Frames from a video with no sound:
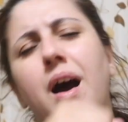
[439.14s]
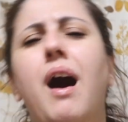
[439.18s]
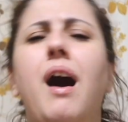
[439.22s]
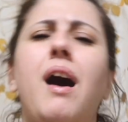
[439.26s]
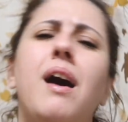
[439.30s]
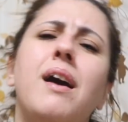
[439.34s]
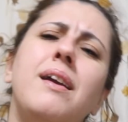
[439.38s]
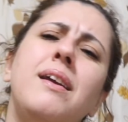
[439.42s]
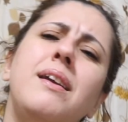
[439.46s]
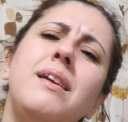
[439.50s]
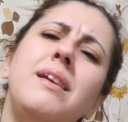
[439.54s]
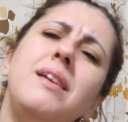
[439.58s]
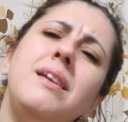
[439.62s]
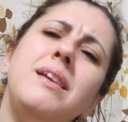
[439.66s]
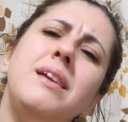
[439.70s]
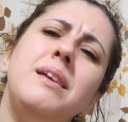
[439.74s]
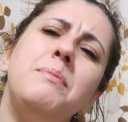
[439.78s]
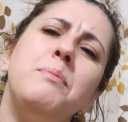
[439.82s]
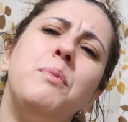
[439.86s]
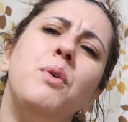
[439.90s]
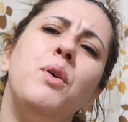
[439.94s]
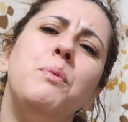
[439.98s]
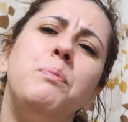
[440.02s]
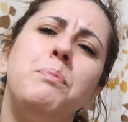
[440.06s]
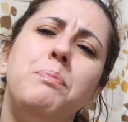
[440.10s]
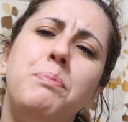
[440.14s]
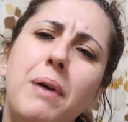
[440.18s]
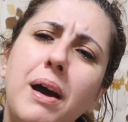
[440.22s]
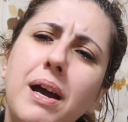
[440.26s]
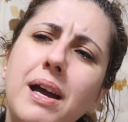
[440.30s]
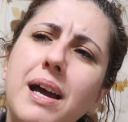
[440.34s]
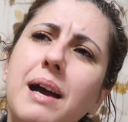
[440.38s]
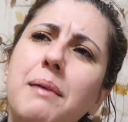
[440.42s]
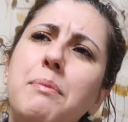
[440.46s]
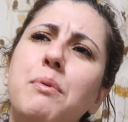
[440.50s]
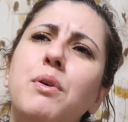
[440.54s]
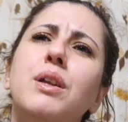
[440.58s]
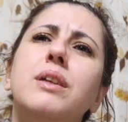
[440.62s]
Ay böyle
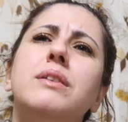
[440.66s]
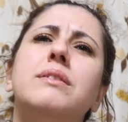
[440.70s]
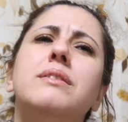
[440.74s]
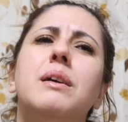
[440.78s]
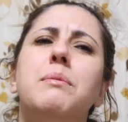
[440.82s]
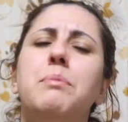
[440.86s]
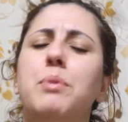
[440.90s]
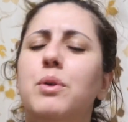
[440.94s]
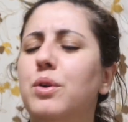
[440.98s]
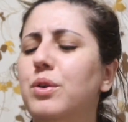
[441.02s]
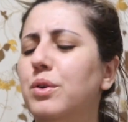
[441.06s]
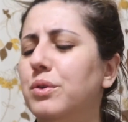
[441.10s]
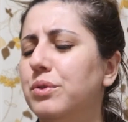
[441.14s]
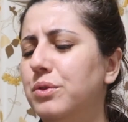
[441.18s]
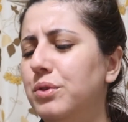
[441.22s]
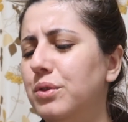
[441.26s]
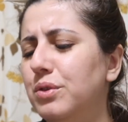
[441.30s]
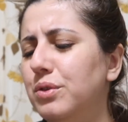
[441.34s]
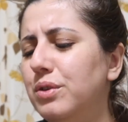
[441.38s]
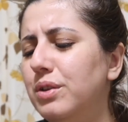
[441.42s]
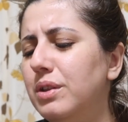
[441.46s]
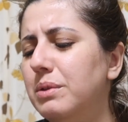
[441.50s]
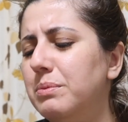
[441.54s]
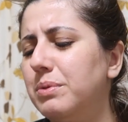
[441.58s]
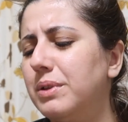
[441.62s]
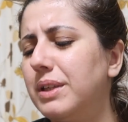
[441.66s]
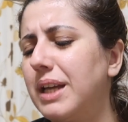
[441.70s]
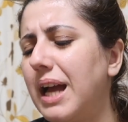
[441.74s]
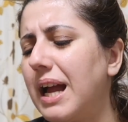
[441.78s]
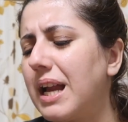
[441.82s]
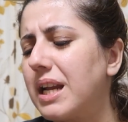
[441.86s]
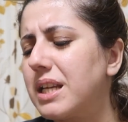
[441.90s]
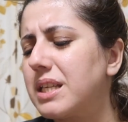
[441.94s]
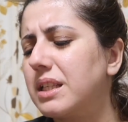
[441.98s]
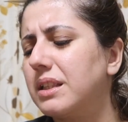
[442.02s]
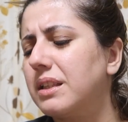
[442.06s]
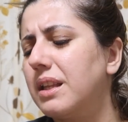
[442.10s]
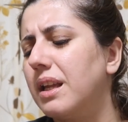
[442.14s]
baya böyle tabak diyordu ya bu
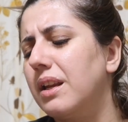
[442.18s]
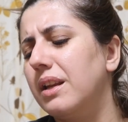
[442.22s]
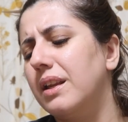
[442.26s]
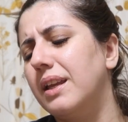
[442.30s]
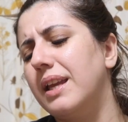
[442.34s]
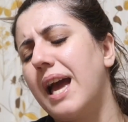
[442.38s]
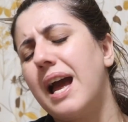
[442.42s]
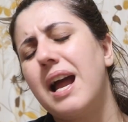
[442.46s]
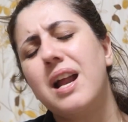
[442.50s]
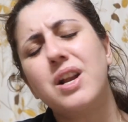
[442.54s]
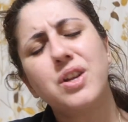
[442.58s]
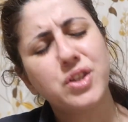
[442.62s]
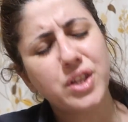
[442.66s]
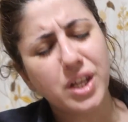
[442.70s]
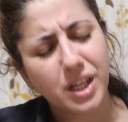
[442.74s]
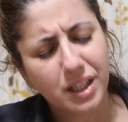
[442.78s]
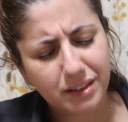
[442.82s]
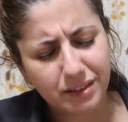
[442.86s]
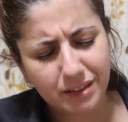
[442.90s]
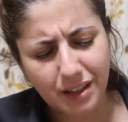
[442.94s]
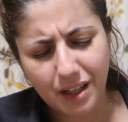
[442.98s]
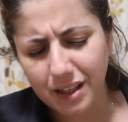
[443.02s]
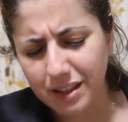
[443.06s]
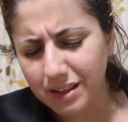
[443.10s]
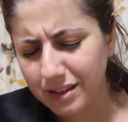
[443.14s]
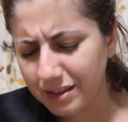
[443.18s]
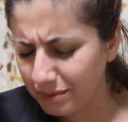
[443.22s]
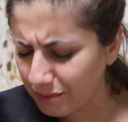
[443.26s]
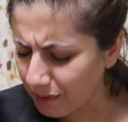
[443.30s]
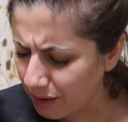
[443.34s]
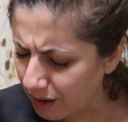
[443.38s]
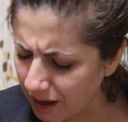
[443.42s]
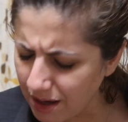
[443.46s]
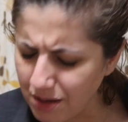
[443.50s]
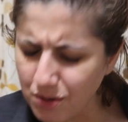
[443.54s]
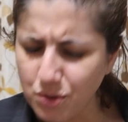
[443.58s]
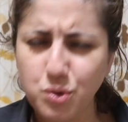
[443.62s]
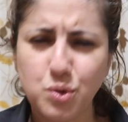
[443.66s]
gerçekten gerçekten
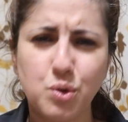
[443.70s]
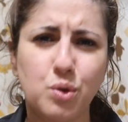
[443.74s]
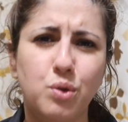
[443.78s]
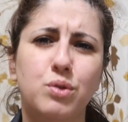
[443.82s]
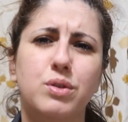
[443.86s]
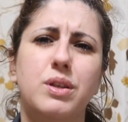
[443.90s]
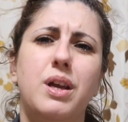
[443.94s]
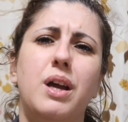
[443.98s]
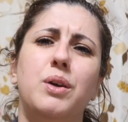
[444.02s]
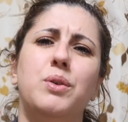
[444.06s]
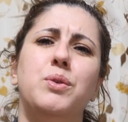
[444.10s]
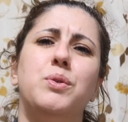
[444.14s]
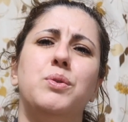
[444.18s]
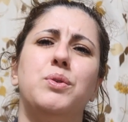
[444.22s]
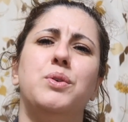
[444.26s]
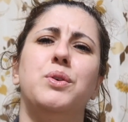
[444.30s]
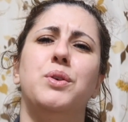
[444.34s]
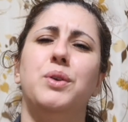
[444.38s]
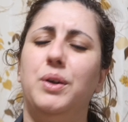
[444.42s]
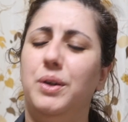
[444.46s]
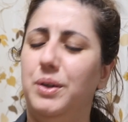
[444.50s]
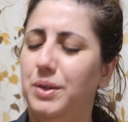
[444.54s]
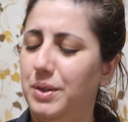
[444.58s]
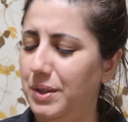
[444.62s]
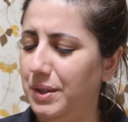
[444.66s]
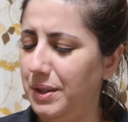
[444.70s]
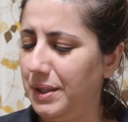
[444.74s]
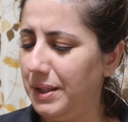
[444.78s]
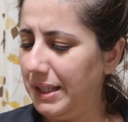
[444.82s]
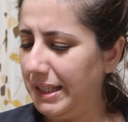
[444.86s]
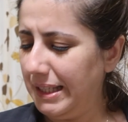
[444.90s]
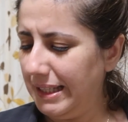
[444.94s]
ay çok güzel kokuyor.